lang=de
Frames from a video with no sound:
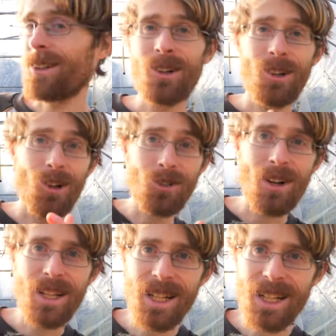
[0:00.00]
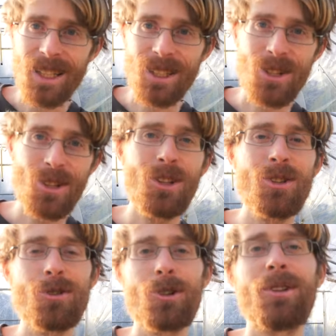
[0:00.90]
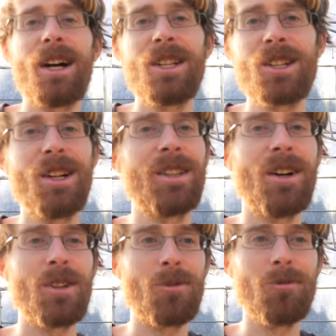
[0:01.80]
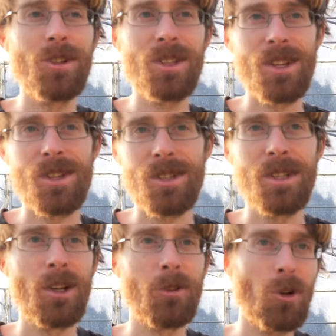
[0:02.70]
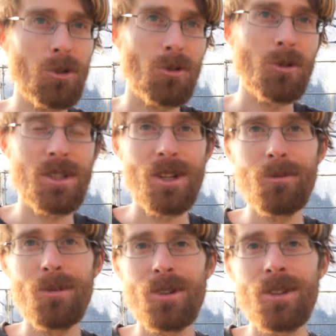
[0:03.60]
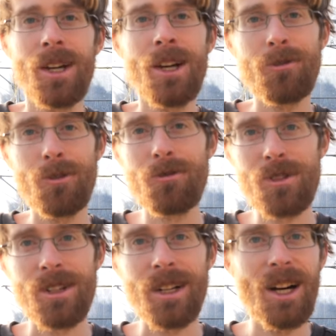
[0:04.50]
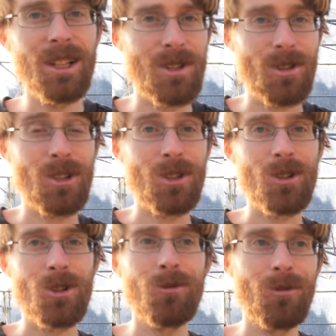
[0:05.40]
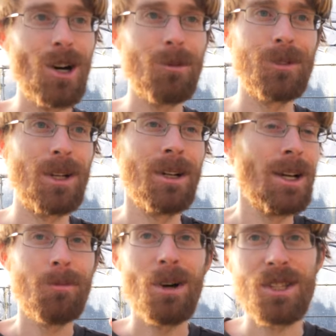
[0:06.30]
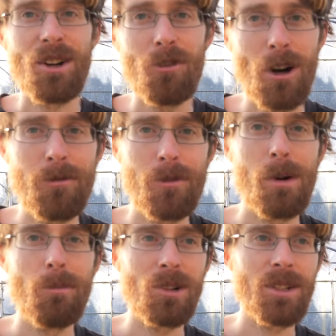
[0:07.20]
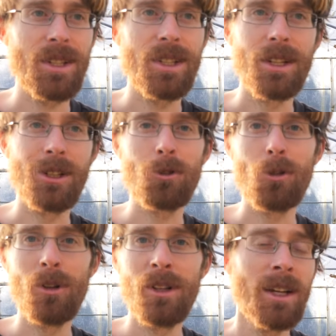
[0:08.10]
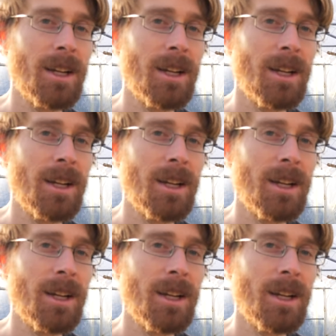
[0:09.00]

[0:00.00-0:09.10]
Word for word: Ja. Und weil hier gerade die Sonne so schön reinscheint, also im Winter ist es hier dann doch so 10 ah. bis 15 Grad, ist richtig schön warm, da macht es auch einfach mal Bock, sich hier in den Tunnel